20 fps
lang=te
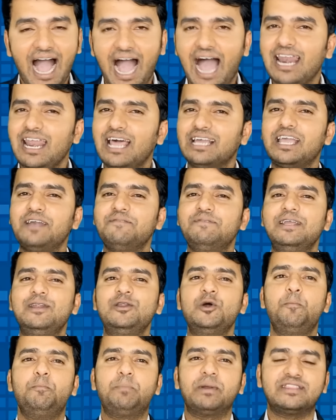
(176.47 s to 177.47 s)
అలాగే
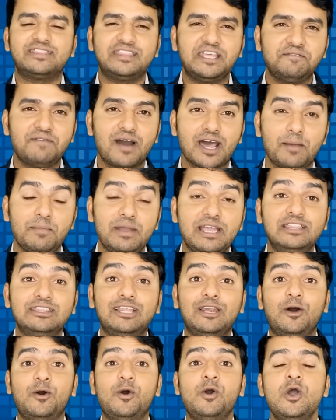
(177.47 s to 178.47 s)
వీళ్ళు ప్రతి వారం
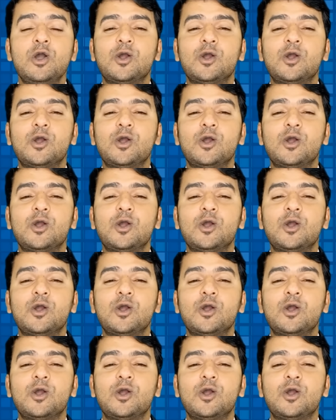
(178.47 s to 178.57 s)
ఇందులో